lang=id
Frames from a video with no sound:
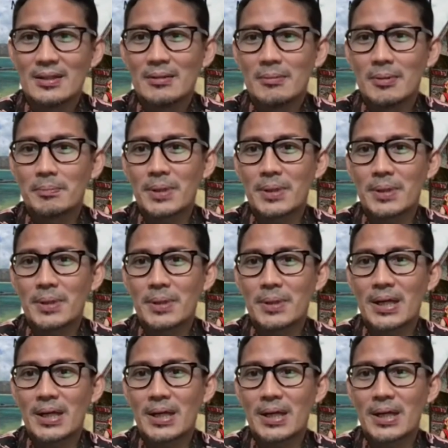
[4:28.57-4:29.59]

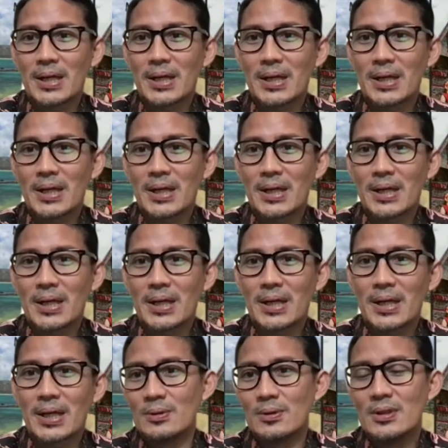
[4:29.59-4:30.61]
memperhatikan
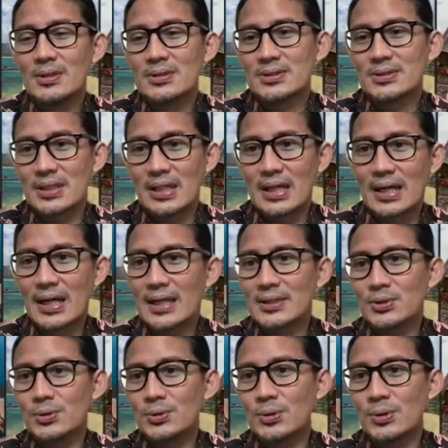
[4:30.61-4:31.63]
atau sedang
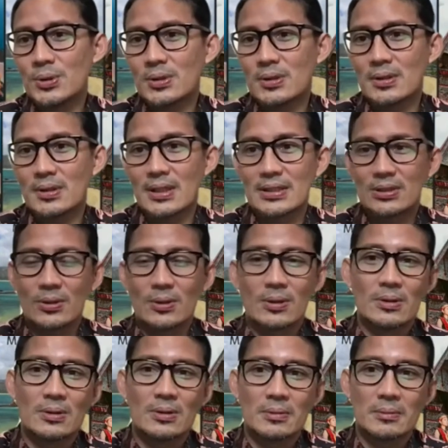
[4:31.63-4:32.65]
ngantuk
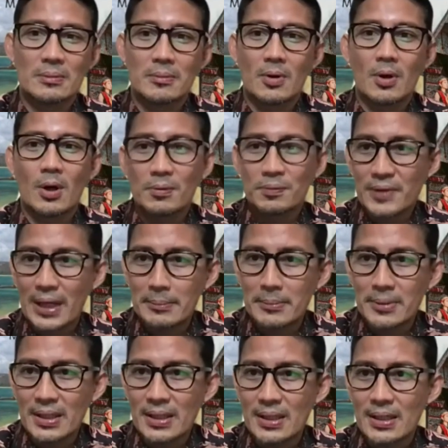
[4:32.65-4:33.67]
atau off
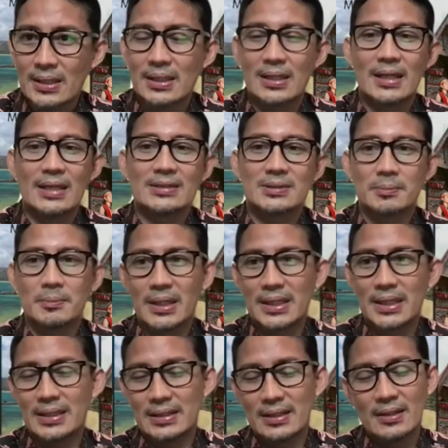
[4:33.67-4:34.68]
camera dan lain
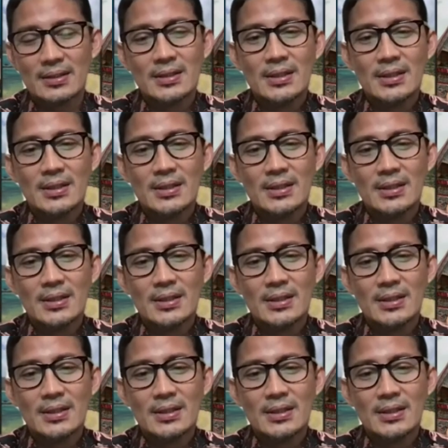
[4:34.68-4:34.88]
sebagainya.